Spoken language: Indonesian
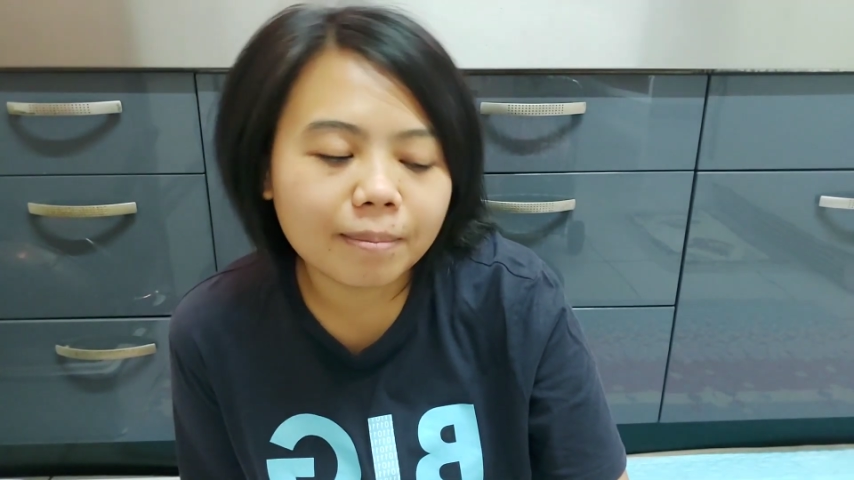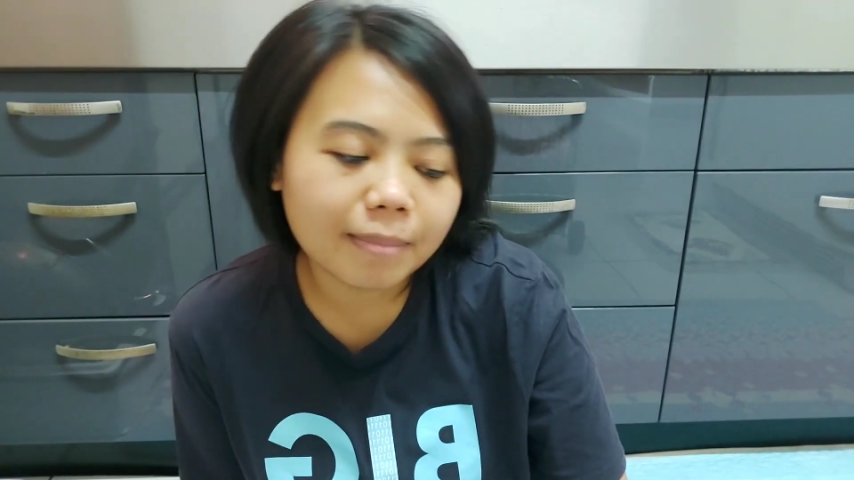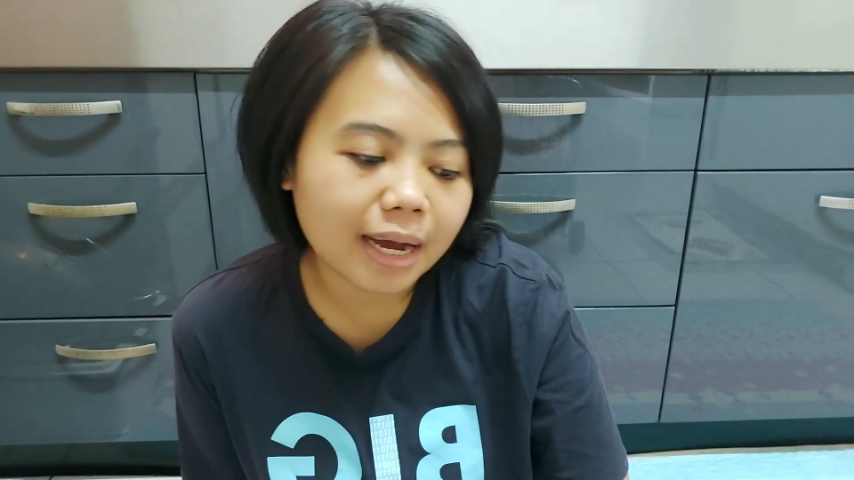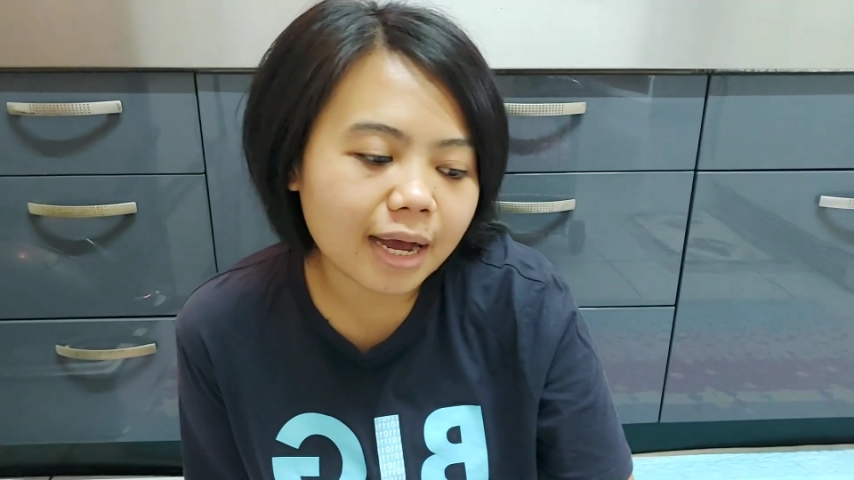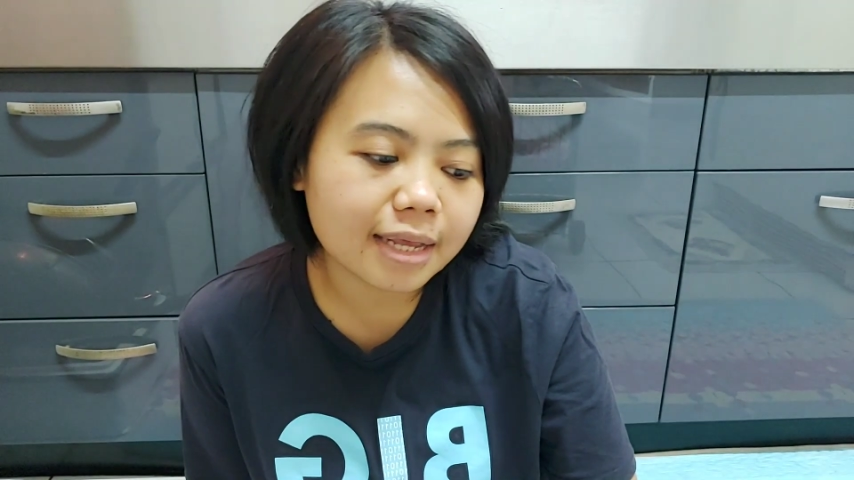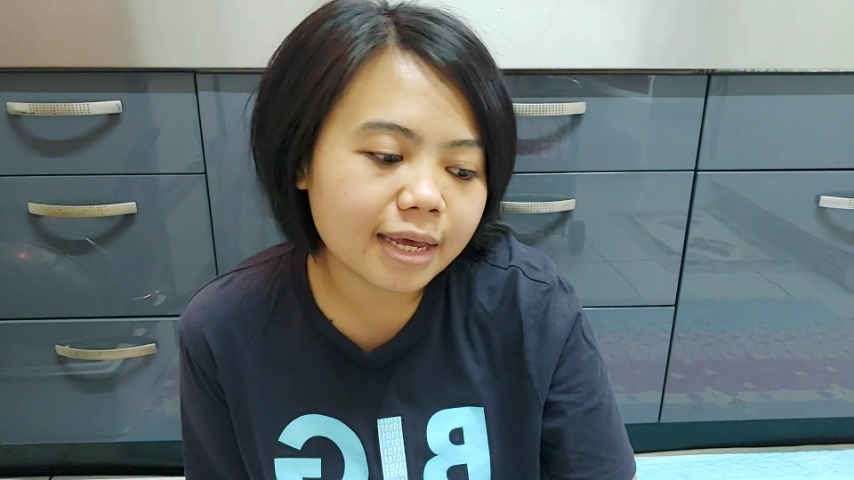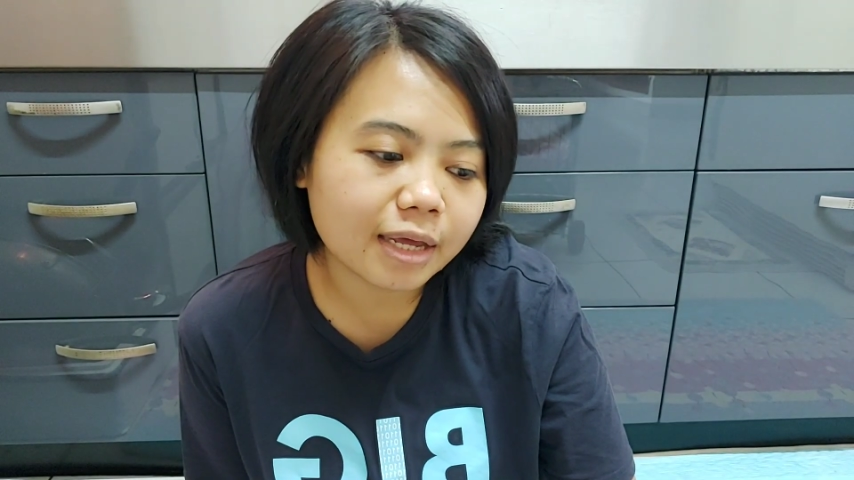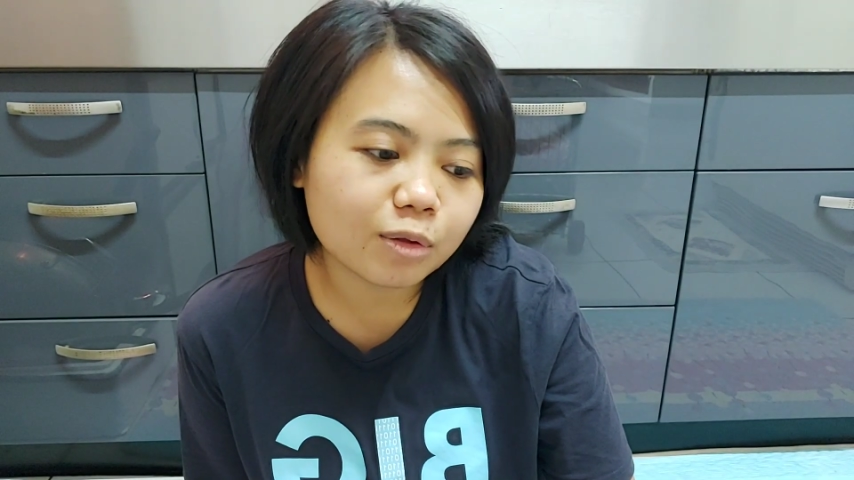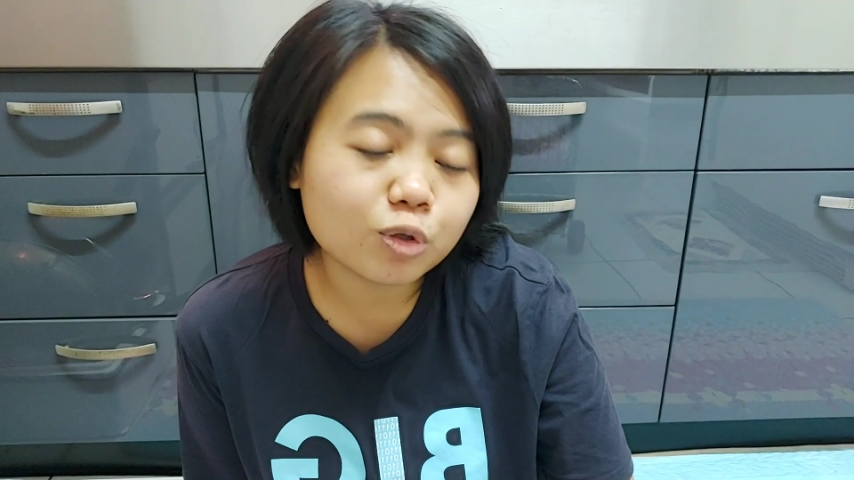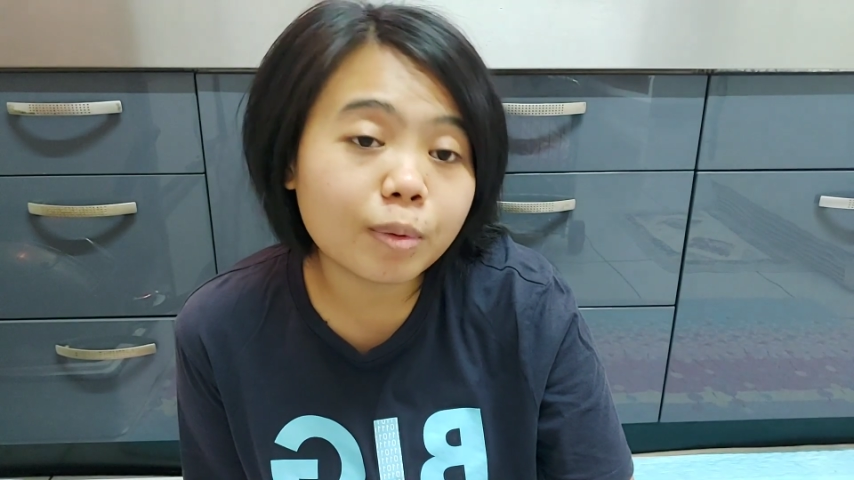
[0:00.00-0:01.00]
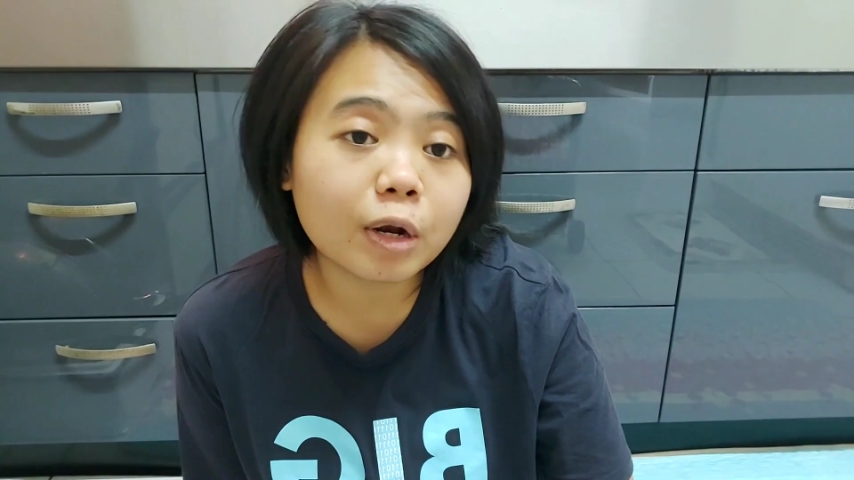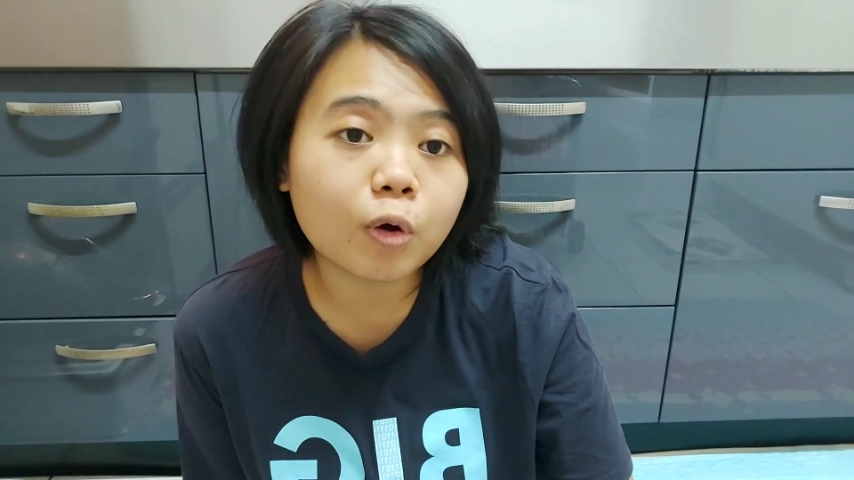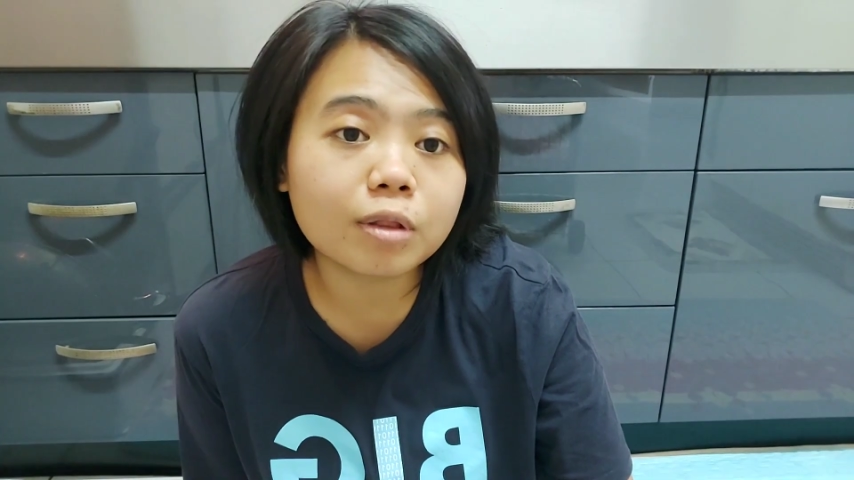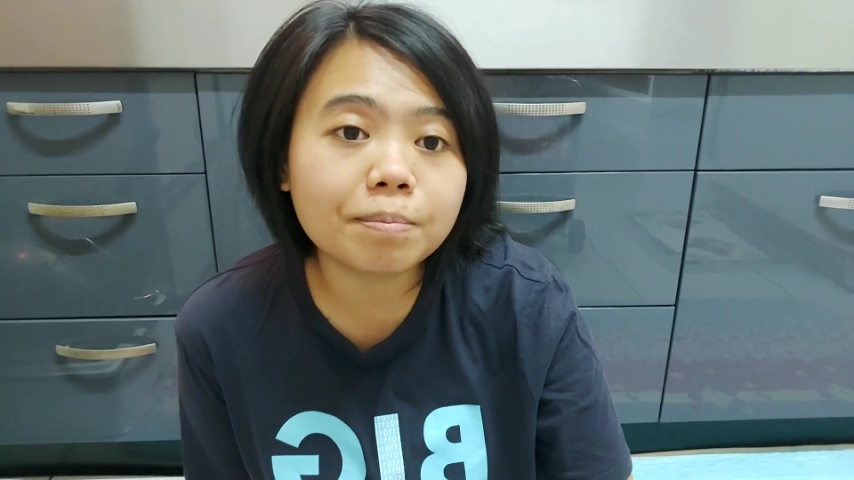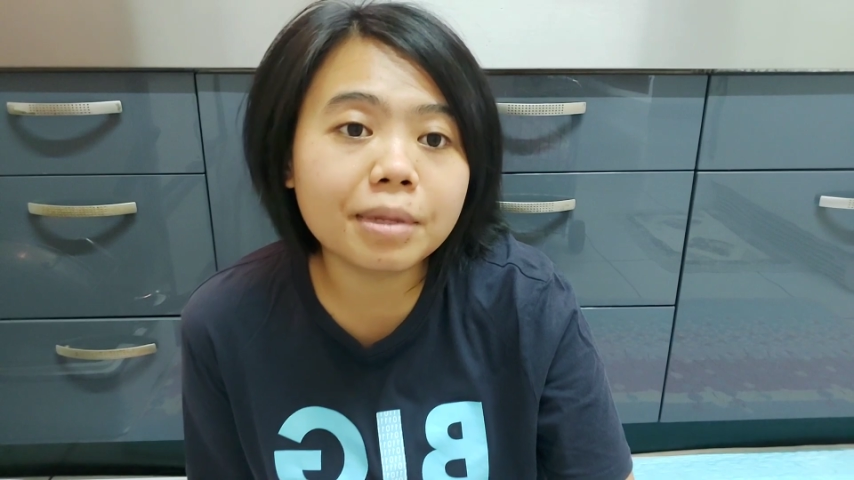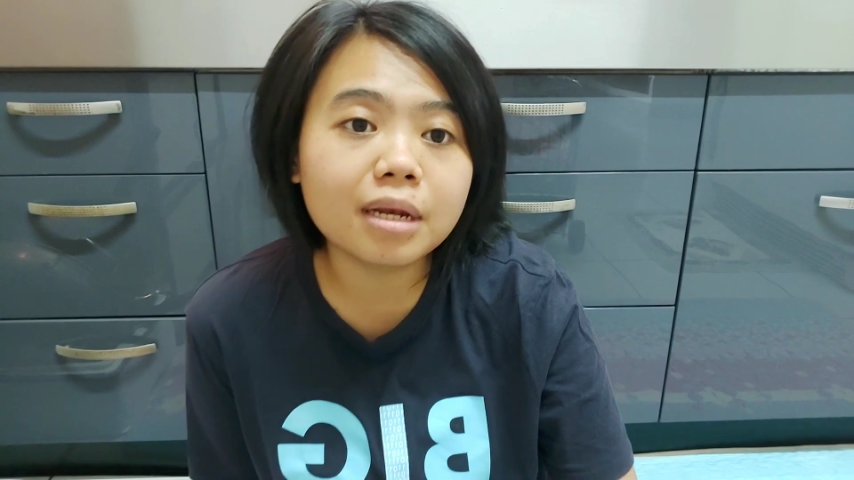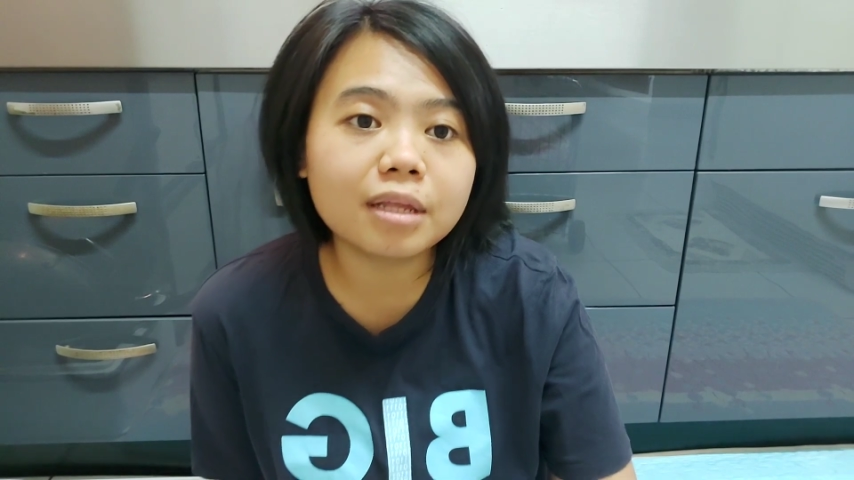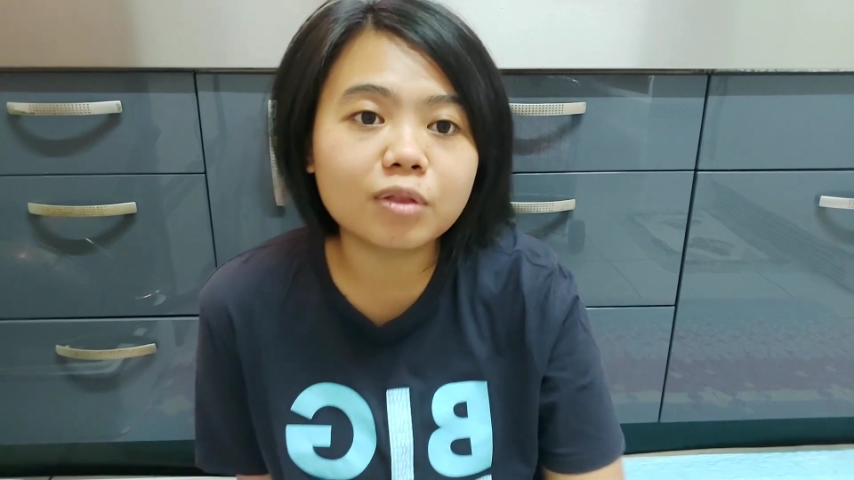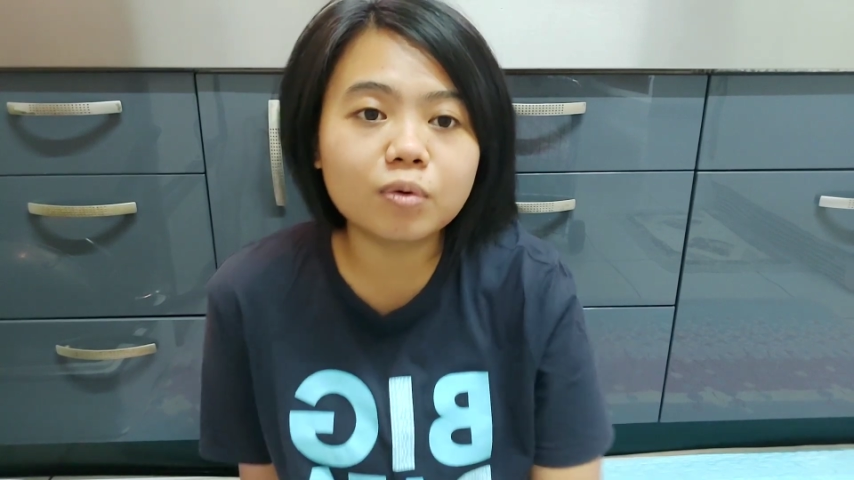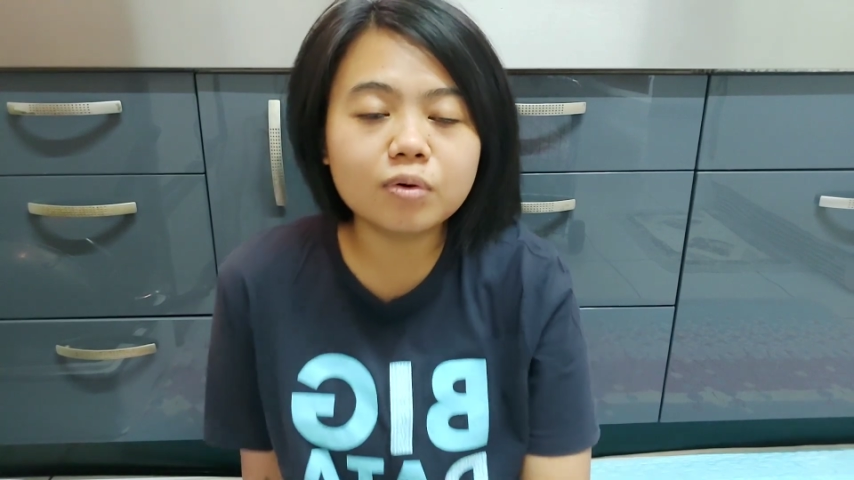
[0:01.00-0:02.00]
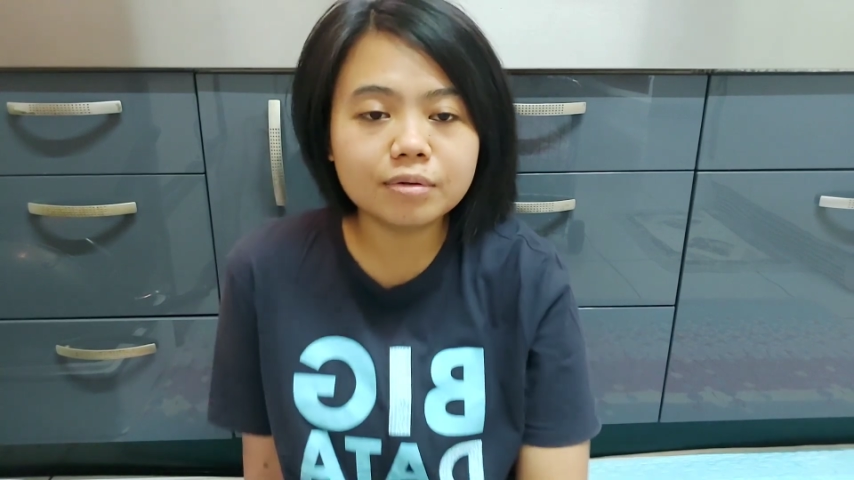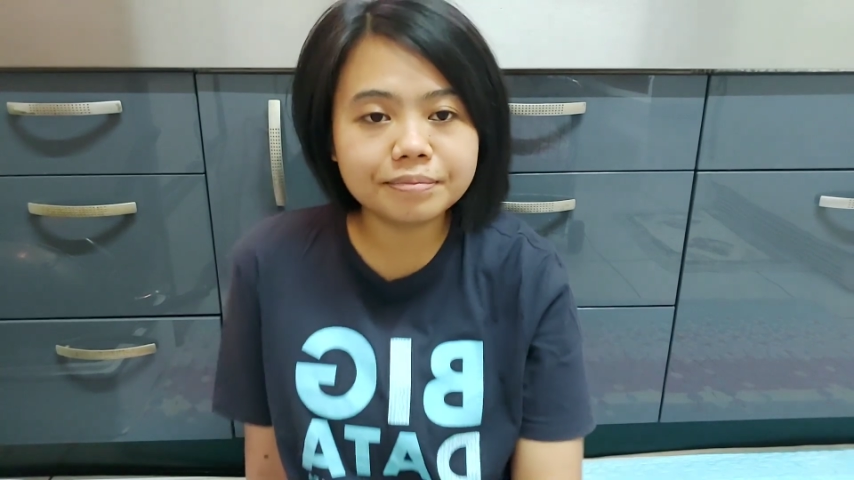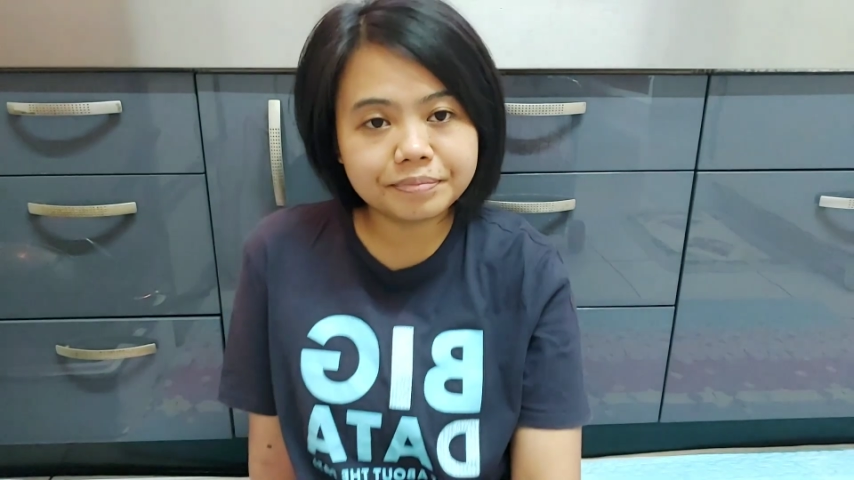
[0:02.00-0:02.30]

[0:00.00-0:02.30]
makanya itu cuman oatmeal itu